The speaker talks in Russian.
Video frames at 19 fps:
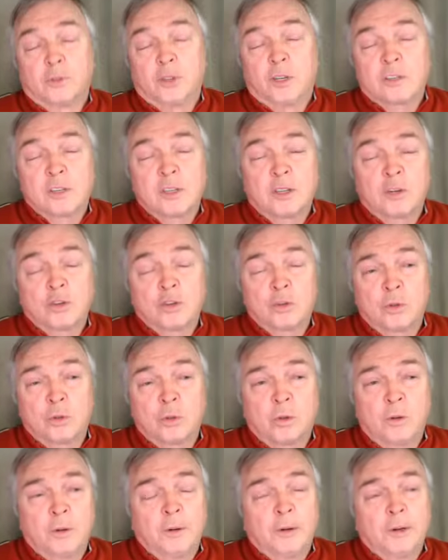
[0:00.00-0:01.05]
Я знаю,
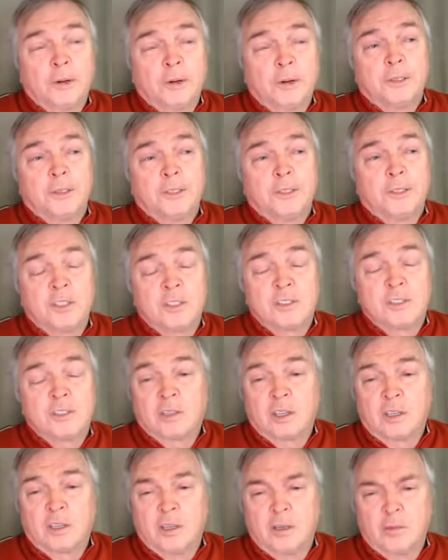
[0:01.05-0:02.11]
что
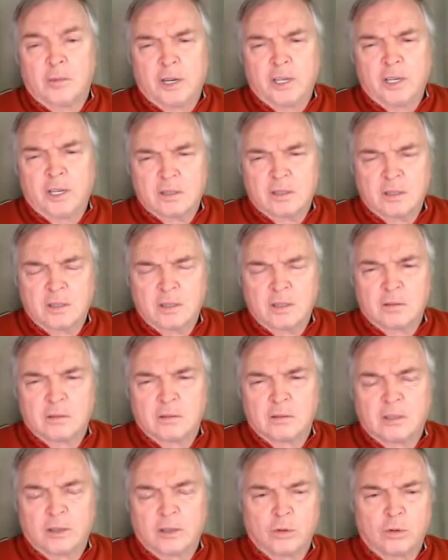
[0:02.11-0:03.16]
есть такие бойцы,
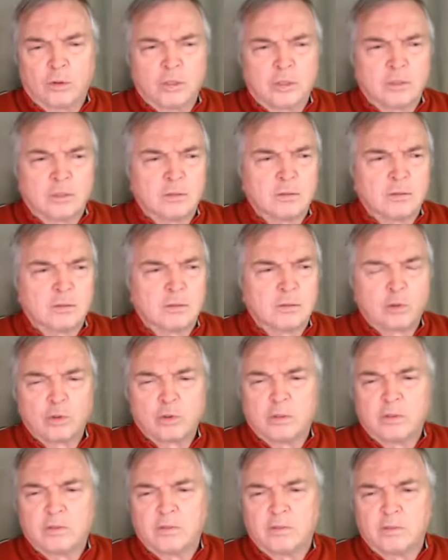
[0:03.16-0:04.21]
которые
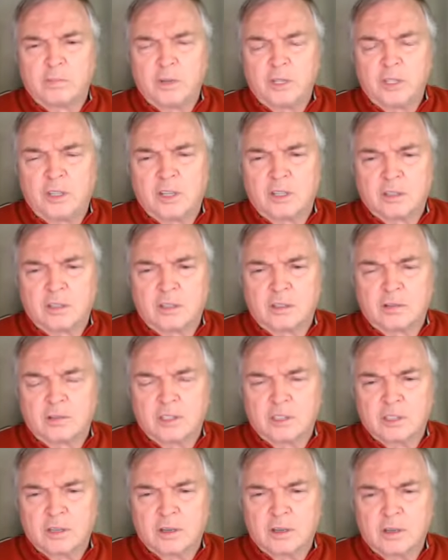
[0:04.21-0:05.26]
служат в британских
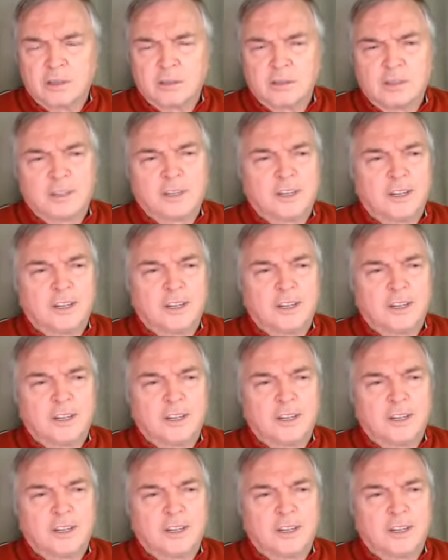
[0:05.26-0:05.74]
войсках.